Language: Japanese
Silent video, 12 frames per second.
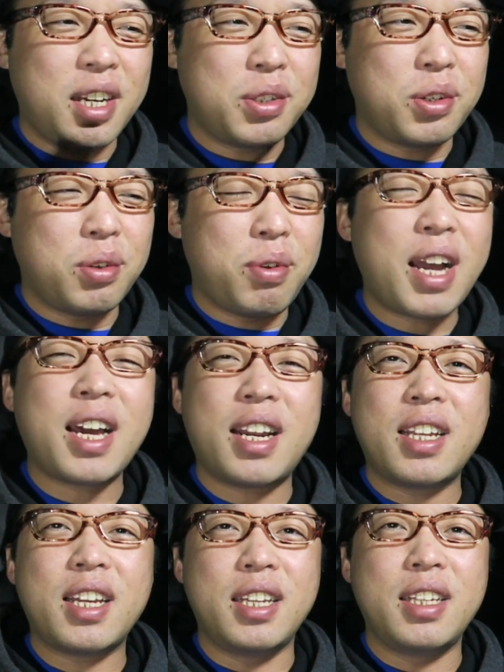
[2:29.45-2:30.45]
あの、わ
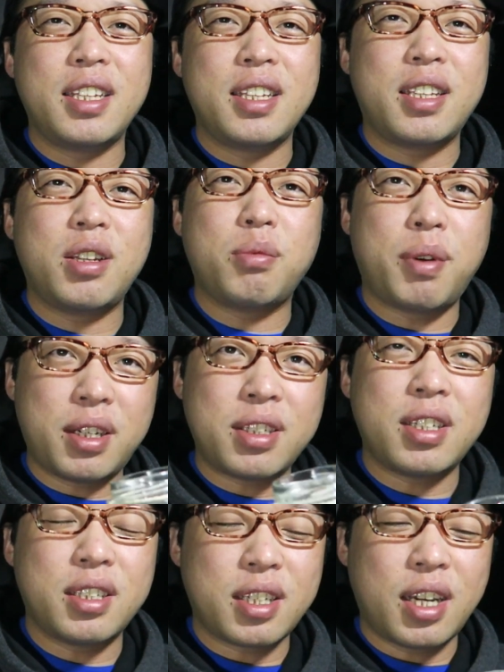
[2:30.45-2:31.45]
からないっていうのもあ
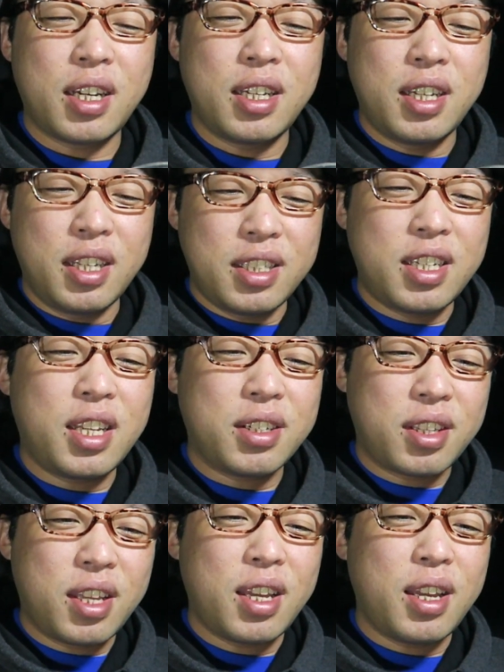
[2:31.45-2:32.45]
るじゃないですか。じゃ
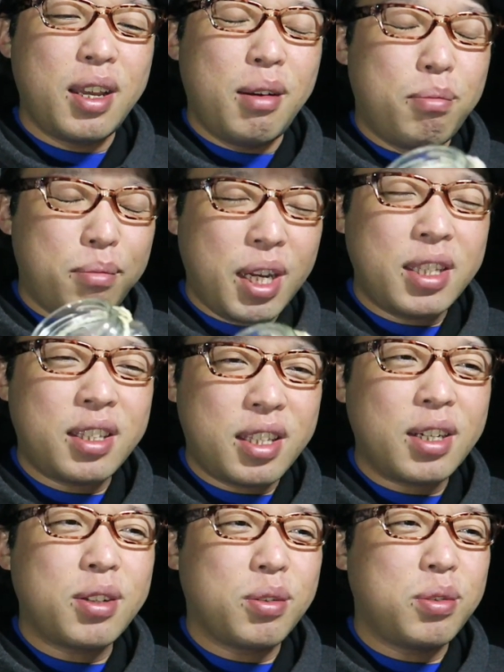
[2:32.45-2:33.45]
なくて、全
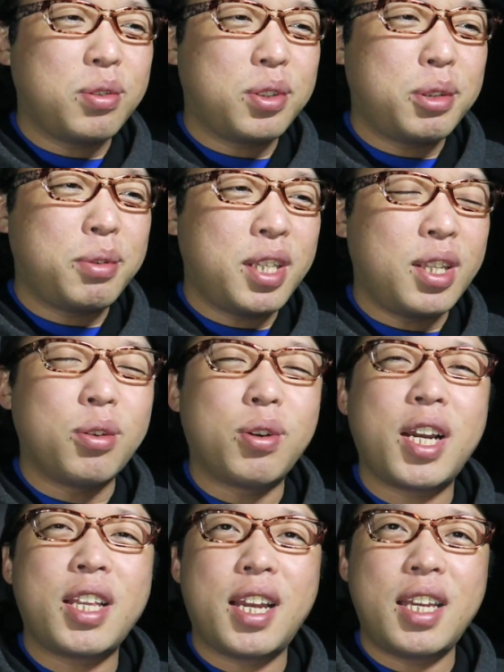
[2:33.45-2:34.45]
くこの車に
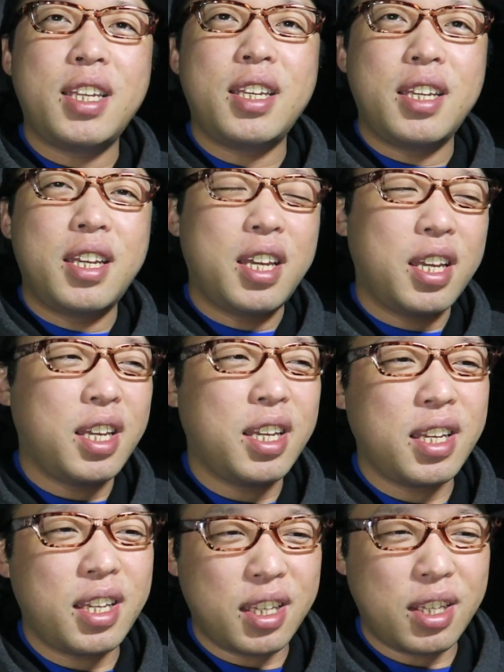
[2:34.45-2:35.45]
乗らない
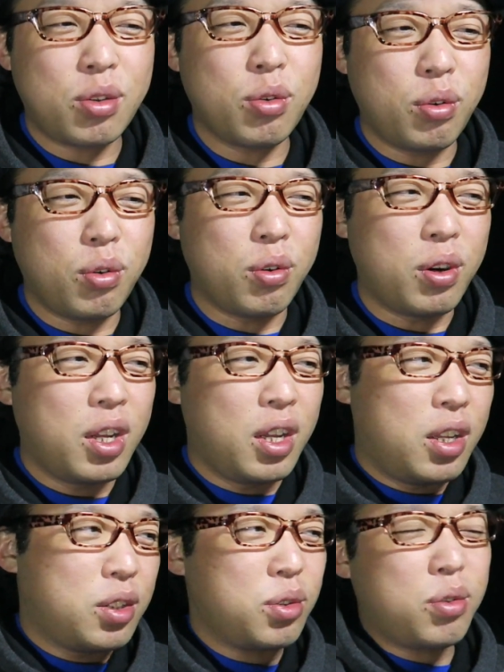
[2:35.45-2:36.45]
人を、
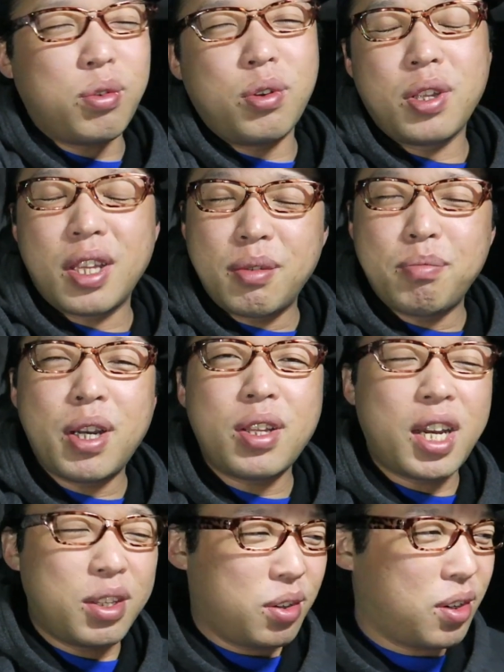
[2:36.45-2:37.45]
ちょっとこう、
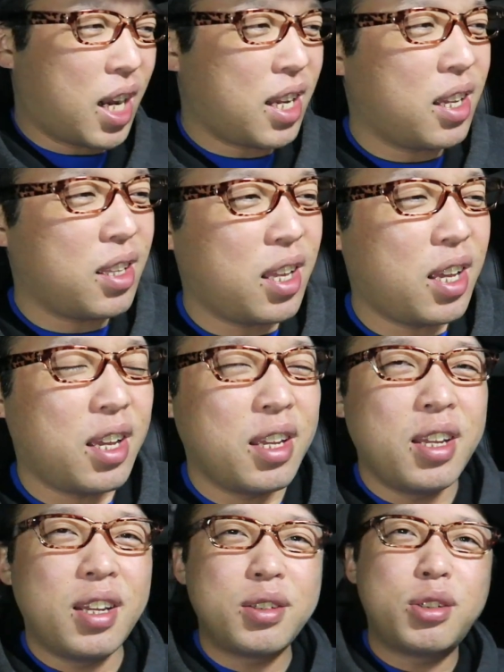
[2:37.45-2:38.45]
ま、あの、開けて、
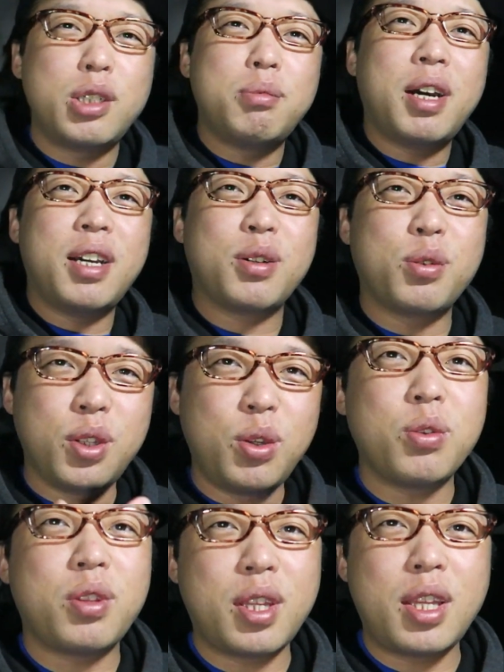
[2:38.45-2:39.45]
車、
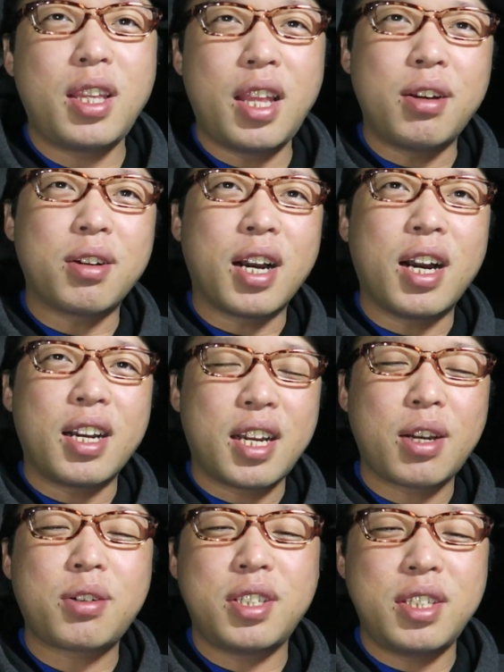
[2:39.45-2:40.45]
匂ってるか
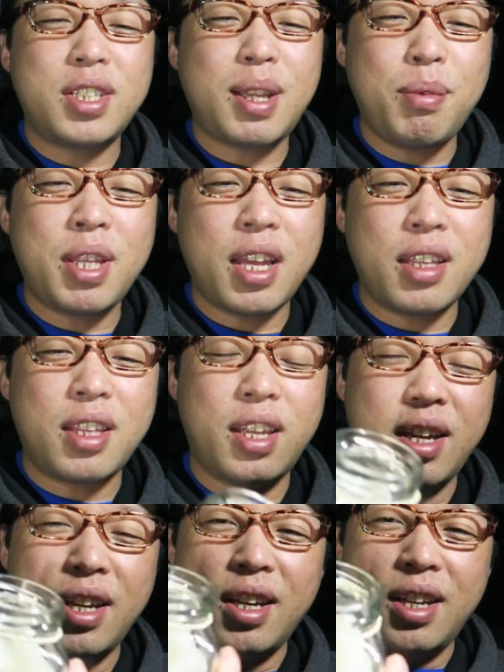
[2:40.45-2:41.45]
確認してみてっ
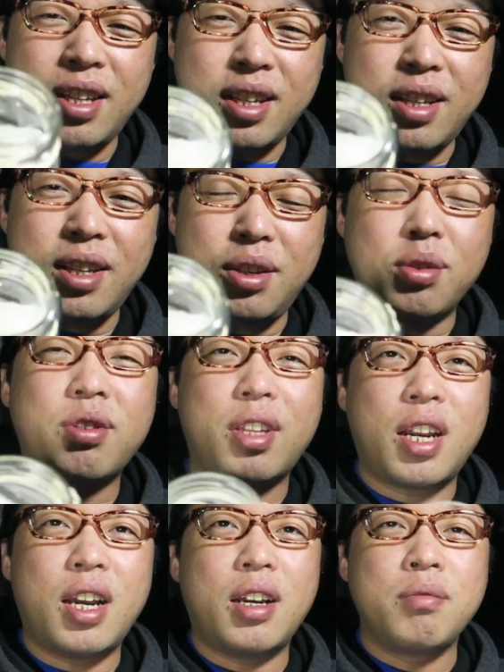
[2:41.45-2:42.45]
て、匂っ
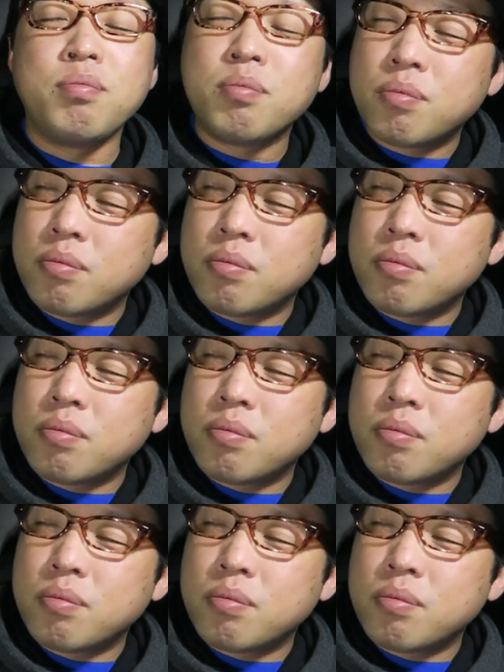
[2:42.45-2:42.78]
たら、